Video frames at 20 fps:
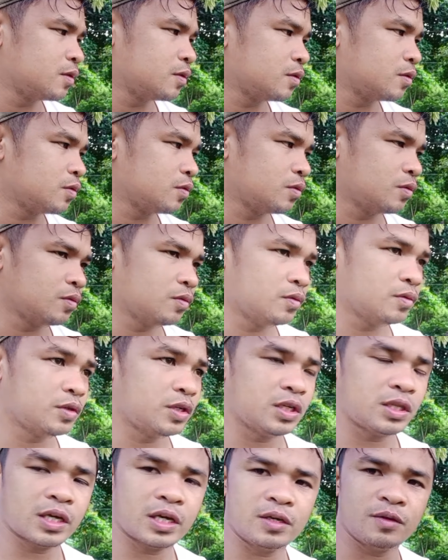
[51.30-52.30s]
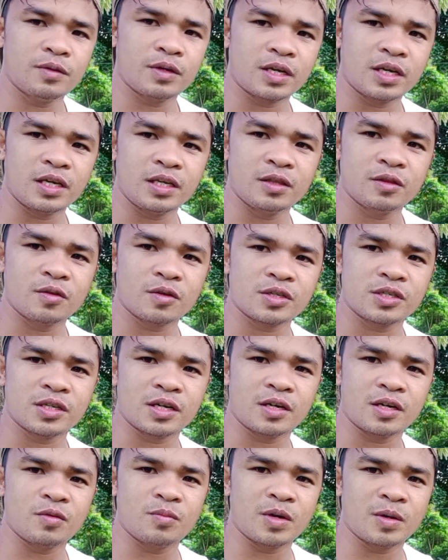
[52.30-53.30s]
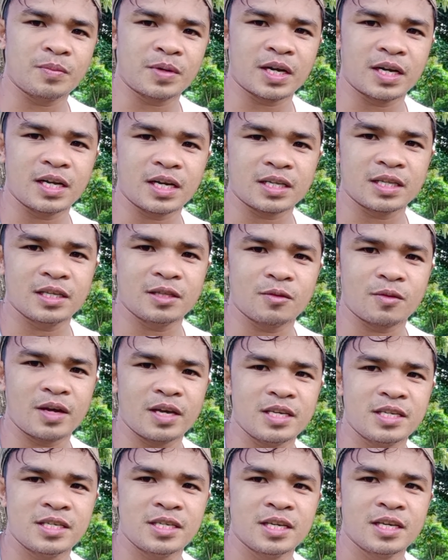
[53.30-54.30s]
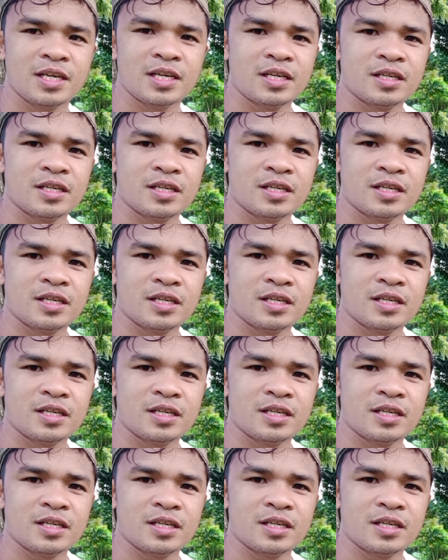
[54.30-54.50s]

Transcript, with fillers: so hindi tayo nag-endorse ng anumang product dito guys